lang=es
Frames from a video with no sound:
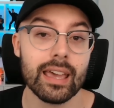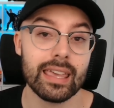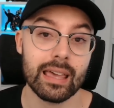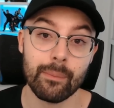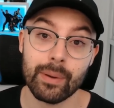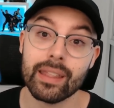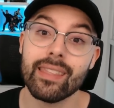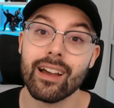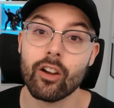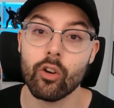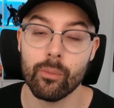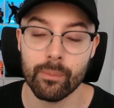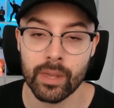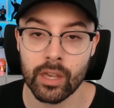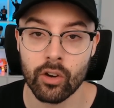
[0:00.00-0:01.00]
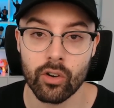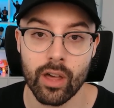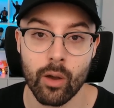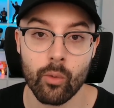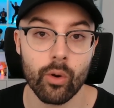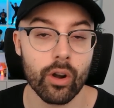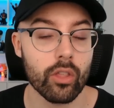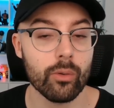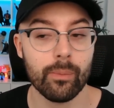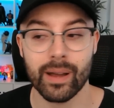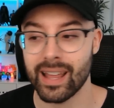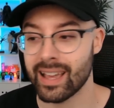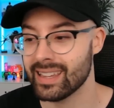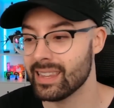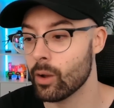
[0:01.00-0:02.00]
y aprendas conmigo, ¿de acuerdo?
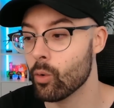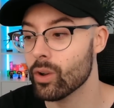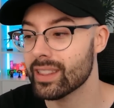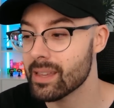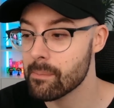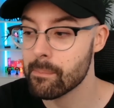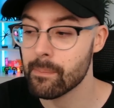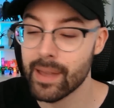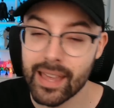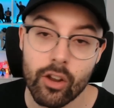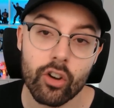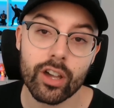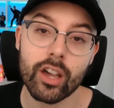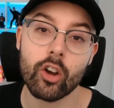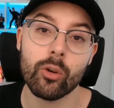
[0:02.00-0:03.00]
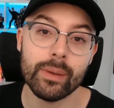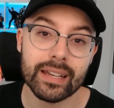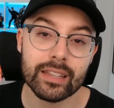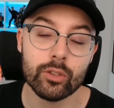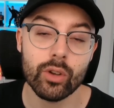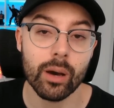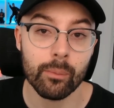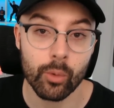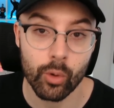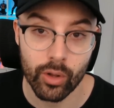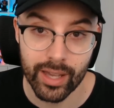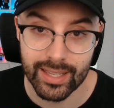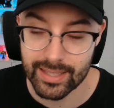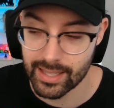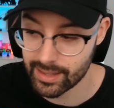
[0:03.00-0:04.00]
Para que te cuesten menos que comerte una
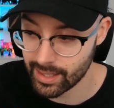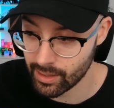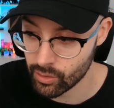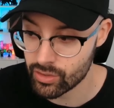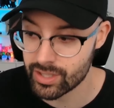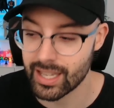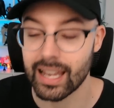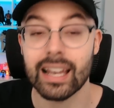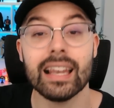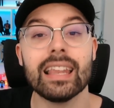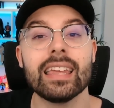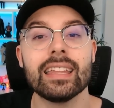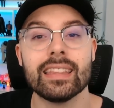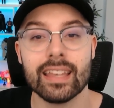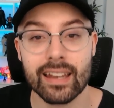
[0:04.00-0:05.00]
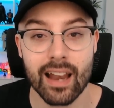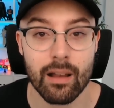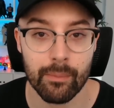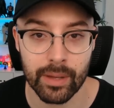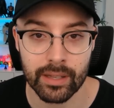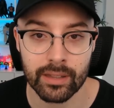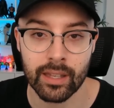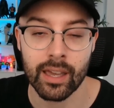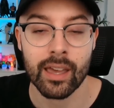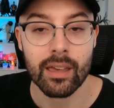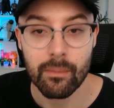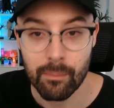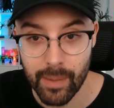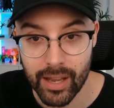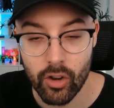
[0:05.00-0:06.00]
hamburguesa esta noche, literalmente.
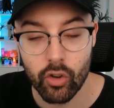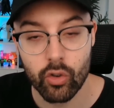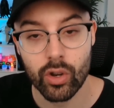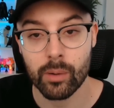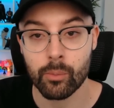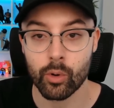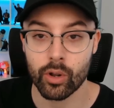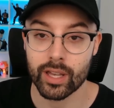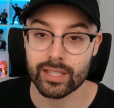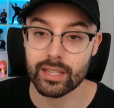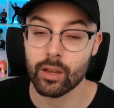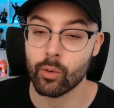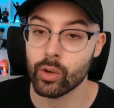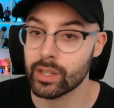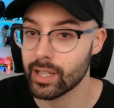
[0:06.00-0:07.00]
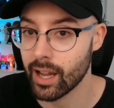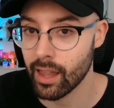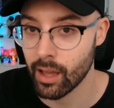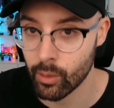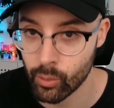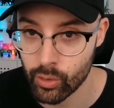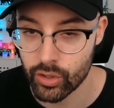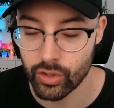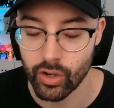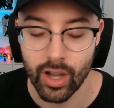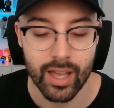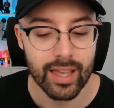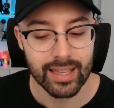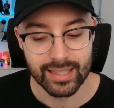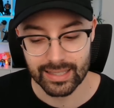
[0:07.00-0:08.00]
Menos que una hamburguesa te cuesta cada curso.
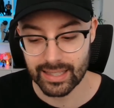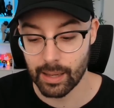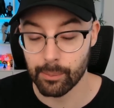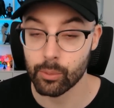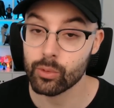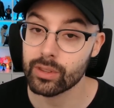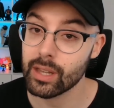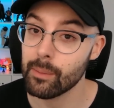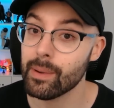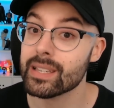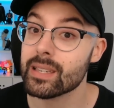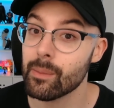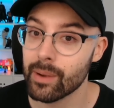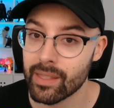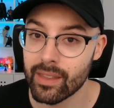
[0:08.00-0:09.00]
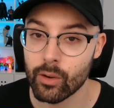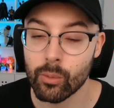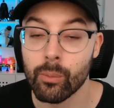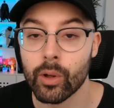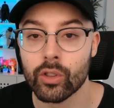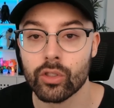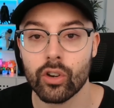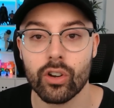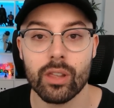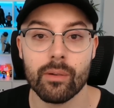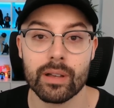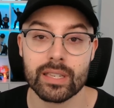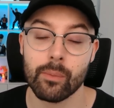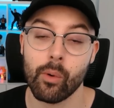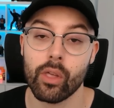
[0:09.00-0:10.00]
Si te apuntas vas a aprender un montón y
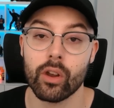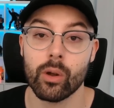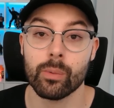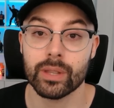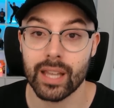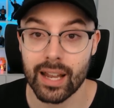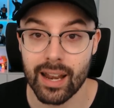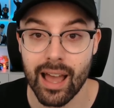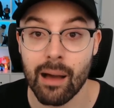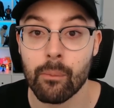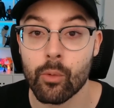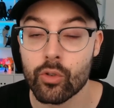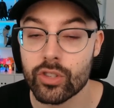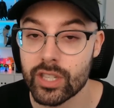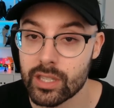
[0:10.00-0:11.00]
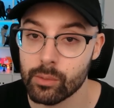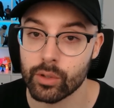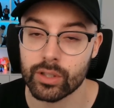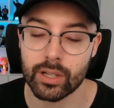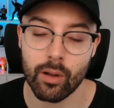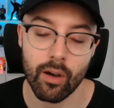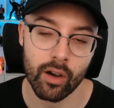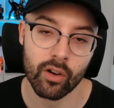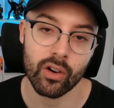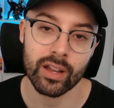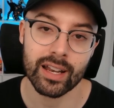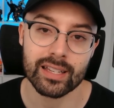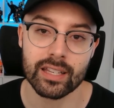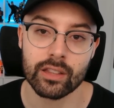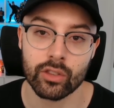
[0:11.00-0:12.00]
vas a poder optar a muchísimos trabajos en
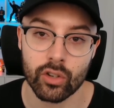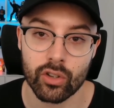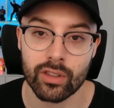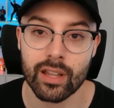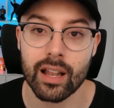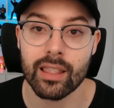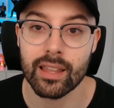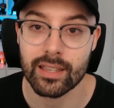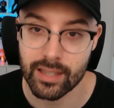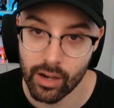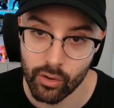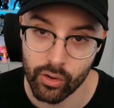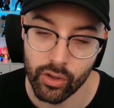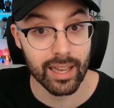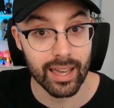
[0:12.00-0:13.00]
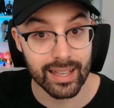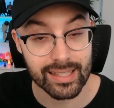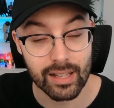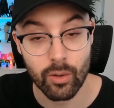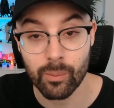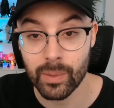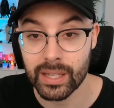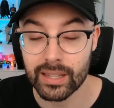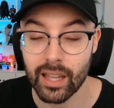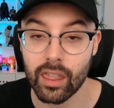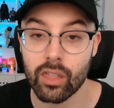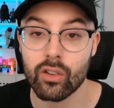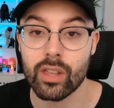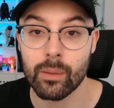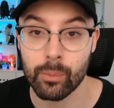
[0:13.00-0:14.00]
el sector del desarrollo. Échale un
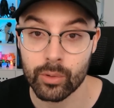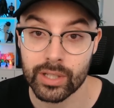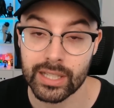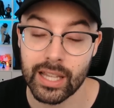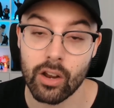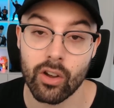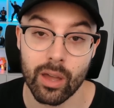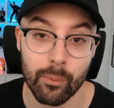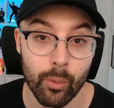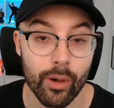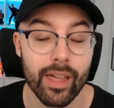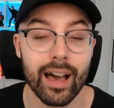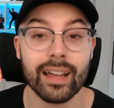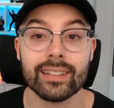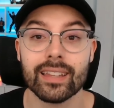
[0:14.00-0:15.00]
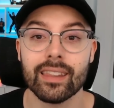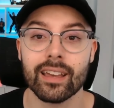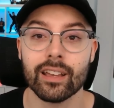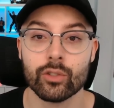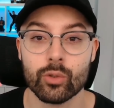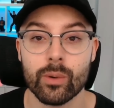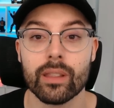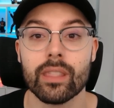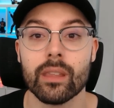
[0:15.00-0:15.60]
vistazo y apúntate a los que puedas antes de que suban